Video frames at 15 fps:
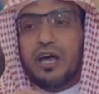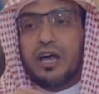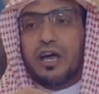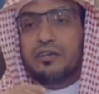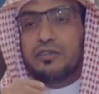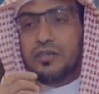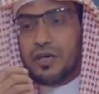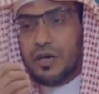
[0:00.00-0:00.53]

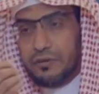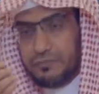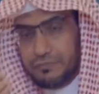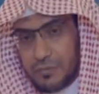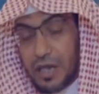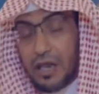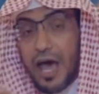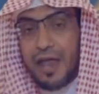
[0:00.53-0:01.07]
غير علم
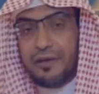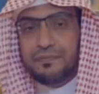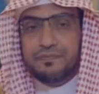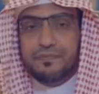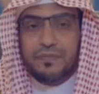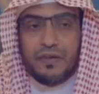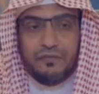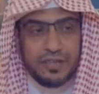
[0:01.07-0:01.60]
الآن
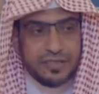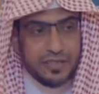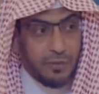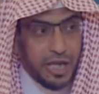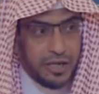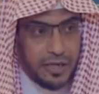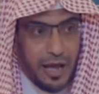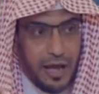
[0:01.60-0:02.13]
في
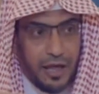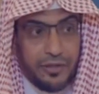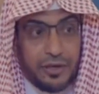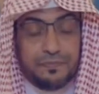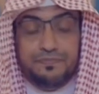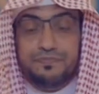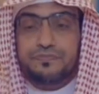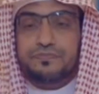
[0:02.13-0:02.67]
زماننا هذا